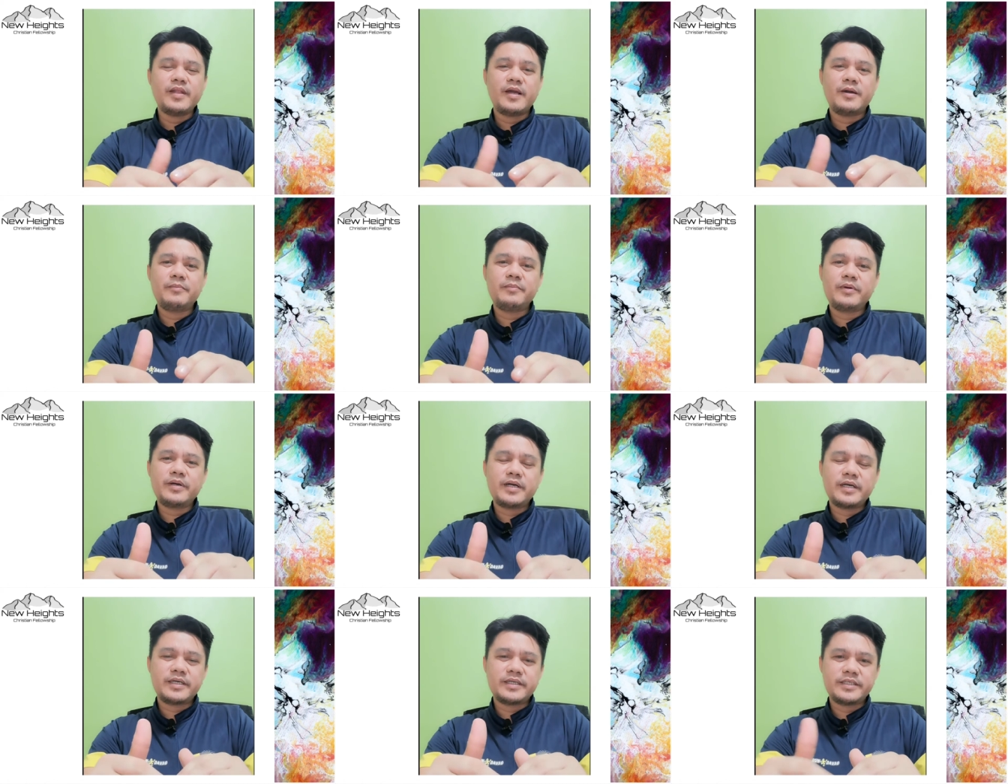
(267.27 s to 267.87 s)
ang
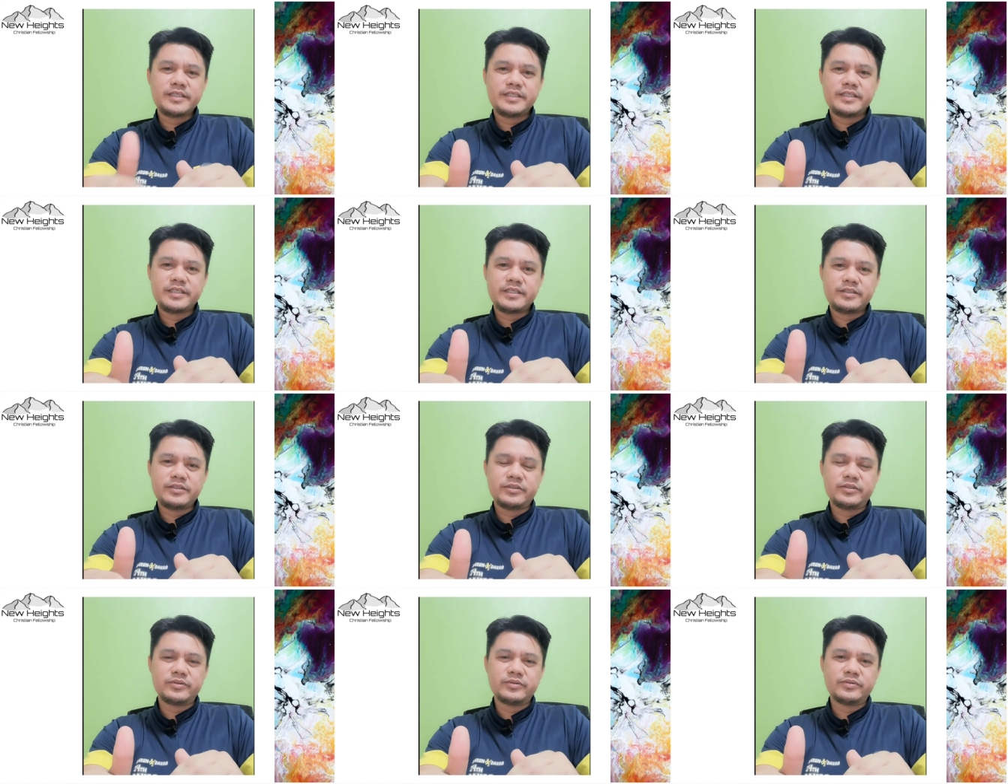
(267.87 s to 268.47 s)
mga
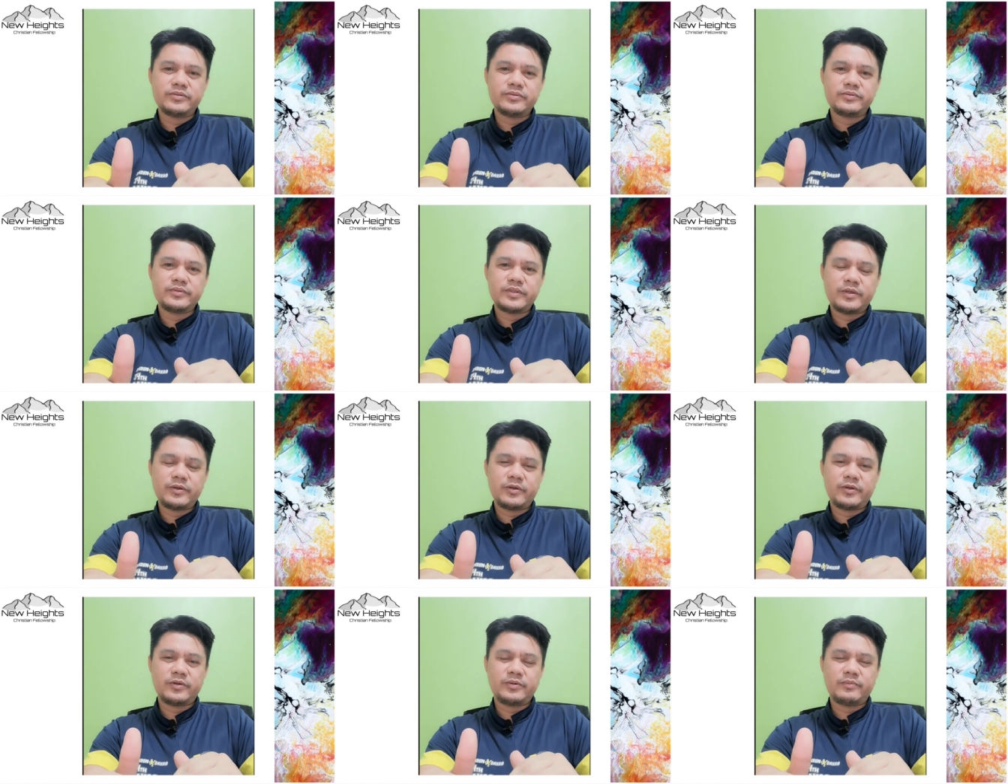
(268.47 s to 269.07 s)
Grecian Jew
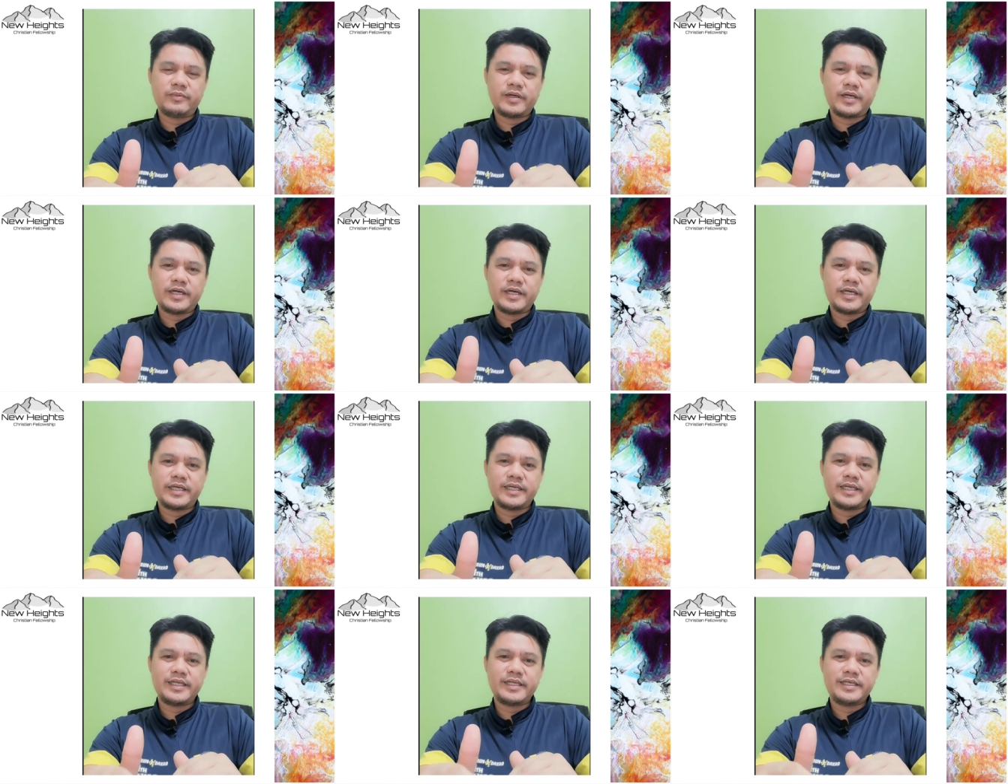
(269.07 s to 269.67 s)
or
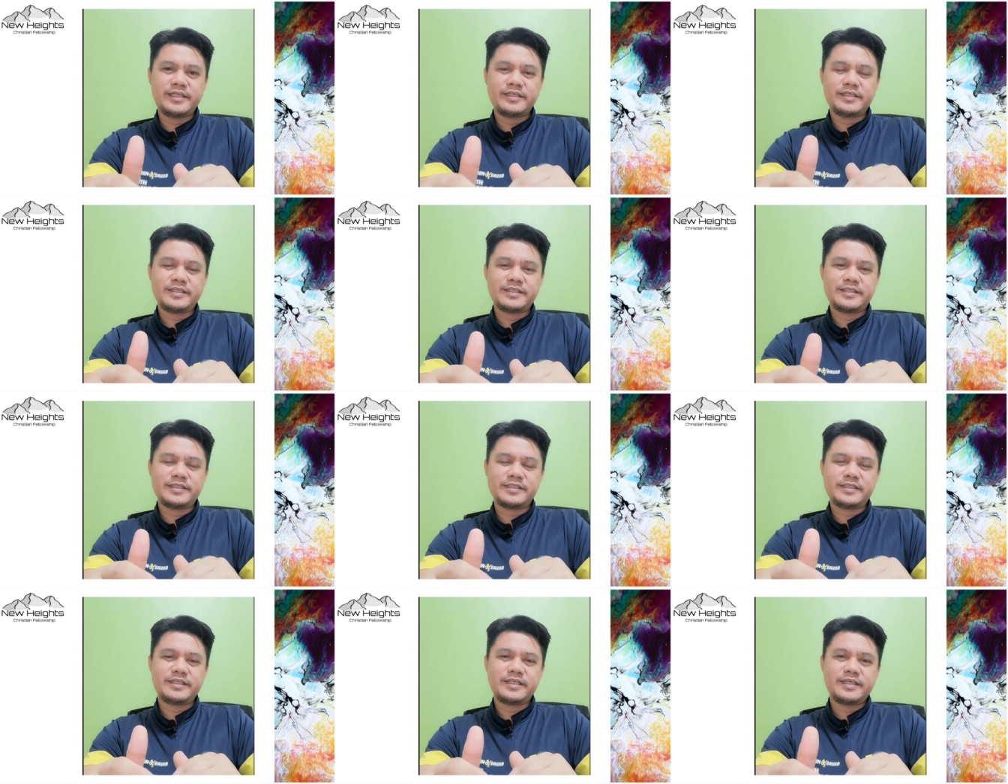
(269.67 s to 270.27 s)
mga
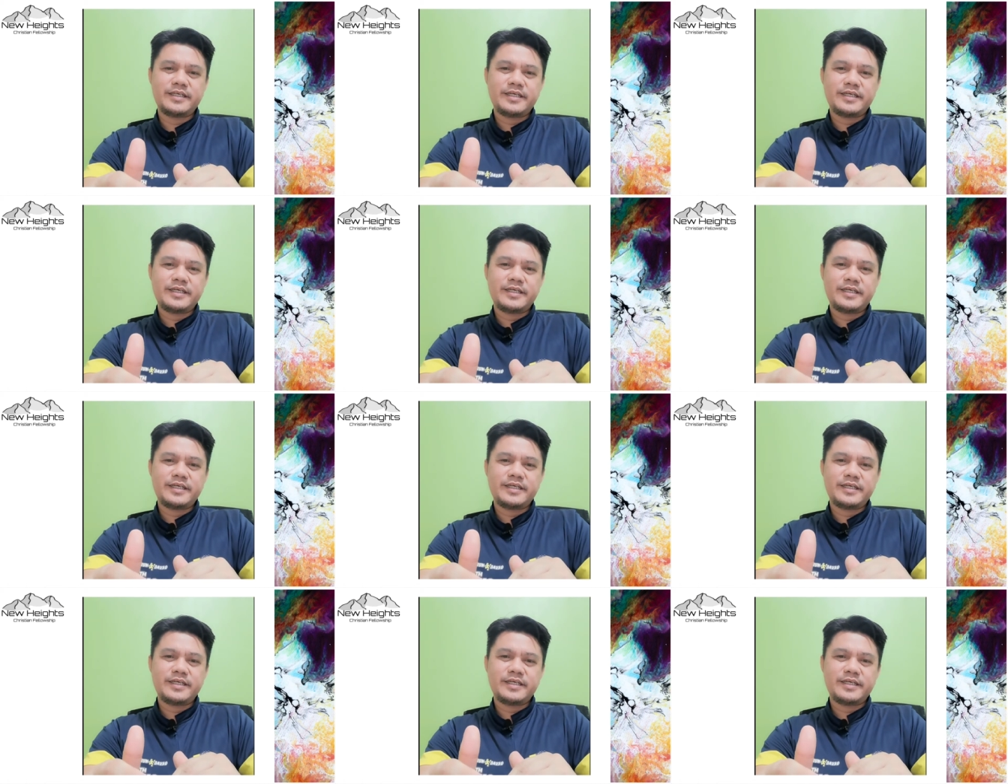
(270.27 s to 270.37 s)
Hellenist